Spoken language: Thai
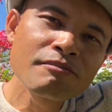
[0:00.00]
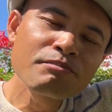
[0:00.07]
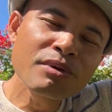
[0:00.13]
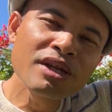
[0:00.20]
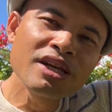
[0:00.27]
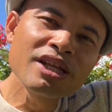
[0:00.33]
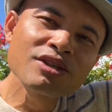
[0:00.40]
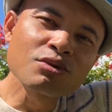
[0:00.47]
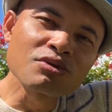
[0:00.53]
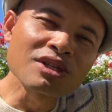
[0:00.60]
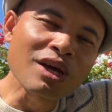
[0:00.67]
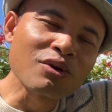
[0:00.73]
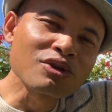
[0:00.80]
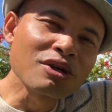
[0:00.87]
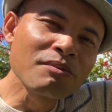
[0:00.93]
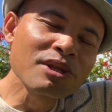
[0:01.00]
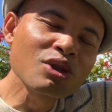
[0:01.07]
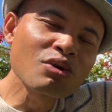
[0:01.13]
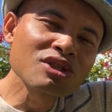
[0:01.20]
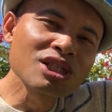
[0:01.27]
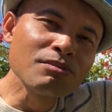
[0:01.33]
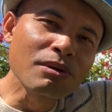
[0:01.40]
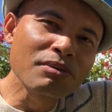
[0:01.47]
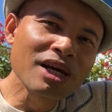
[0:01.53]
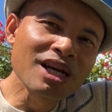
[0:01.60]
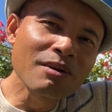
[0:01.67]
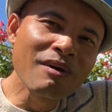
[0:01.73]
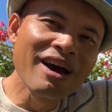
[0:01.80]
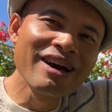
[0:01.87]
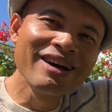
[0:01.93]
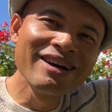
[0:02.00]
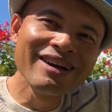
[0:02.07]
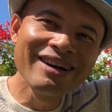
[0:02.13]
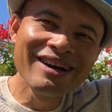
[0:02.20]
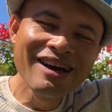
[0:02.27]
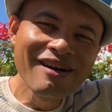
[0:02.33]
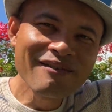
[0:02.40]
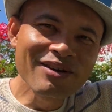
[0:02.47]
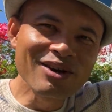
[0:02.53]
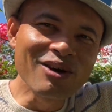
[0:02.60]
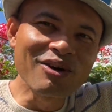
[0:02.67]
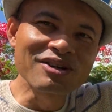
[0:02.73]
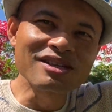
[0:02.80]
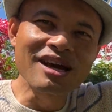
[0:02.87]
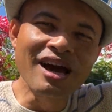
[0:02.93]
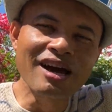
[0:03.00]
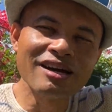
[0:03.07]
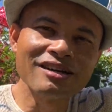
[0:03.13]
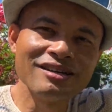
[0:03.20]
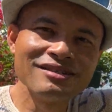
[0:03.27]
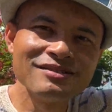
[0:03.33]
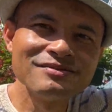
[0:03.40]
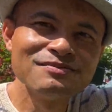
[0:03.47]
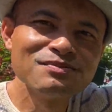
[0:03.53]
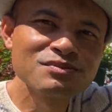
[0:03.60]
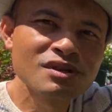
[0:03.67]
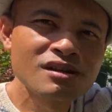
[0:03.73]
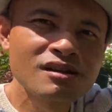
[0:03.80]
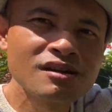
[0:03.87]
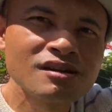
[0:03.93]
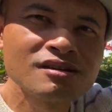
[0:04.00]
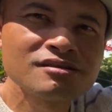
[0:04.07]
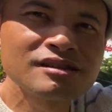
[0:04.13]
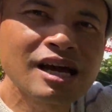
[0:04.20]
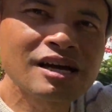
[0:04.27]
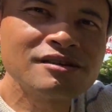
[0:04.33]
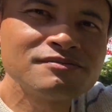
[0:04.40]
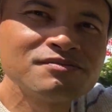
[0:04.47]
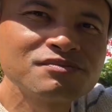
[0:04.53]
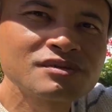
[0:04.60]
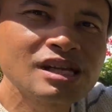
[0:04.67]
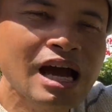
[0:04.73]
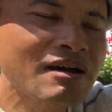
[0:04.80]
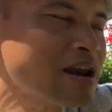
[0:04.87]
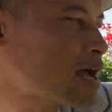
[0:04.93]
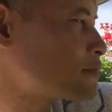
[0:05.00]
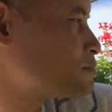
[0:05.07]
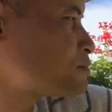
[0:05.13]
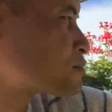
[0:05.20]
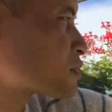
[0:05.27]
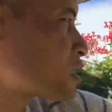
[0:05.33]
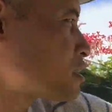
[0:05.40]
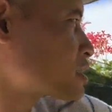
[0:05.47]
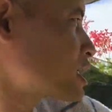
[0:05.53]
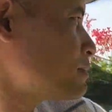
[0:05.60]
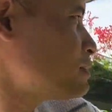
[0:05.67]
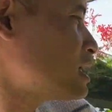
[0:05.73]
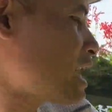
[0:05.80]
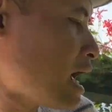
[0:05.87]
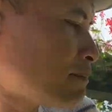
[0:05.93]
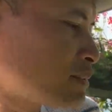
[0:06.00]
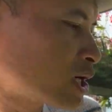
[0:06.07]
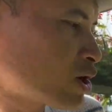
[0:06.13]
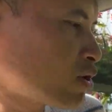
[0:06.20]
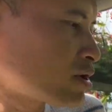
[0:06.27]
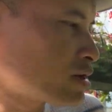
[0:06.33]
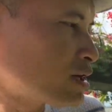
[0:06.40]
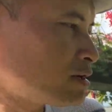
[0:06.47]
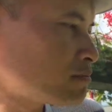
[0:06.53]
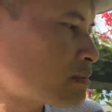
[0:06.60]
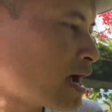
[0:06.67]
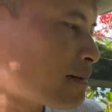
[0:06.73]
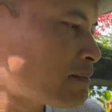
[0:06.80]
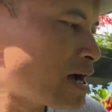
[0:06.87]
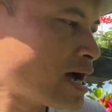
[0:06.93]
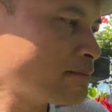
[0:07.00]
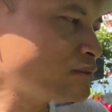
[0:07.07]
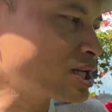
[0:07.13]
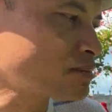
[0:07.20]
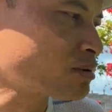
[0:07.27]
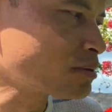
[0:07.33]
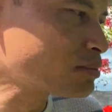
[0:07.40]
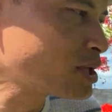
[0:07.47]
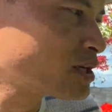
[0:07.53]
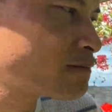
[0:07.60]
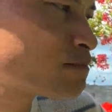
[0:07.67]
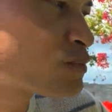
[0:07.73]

ปีนี้สงสัยคงจะไม่ต้องซื้อบักพริกแล้วมั้งพี่น้องจ้ะนะเอาล่ะคลิปนี้ลาไปก่อนนะพามาอัปเดตบักพริก